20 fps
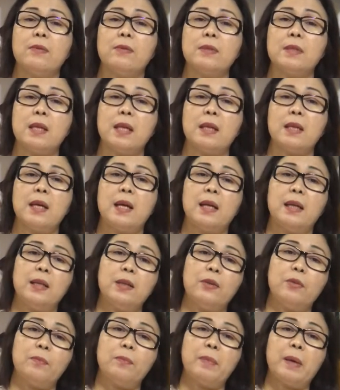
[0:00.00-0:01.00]
kung saan
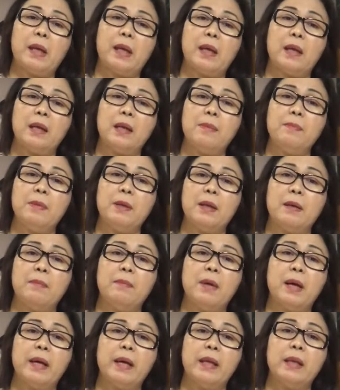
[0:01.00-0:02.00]
galing yung perang
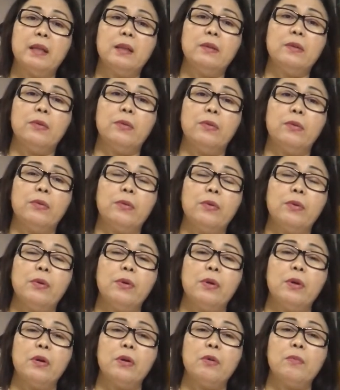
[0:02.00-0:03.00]
ipinangbayad ko.
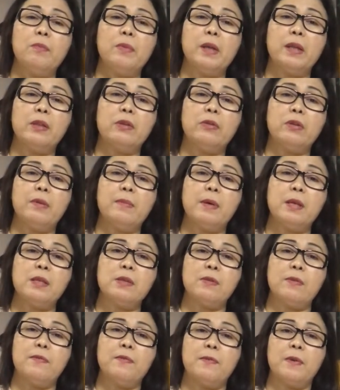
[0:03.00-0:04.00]
Kompleto naman
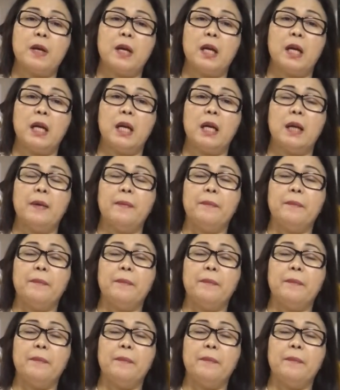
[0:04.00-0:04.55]
so far.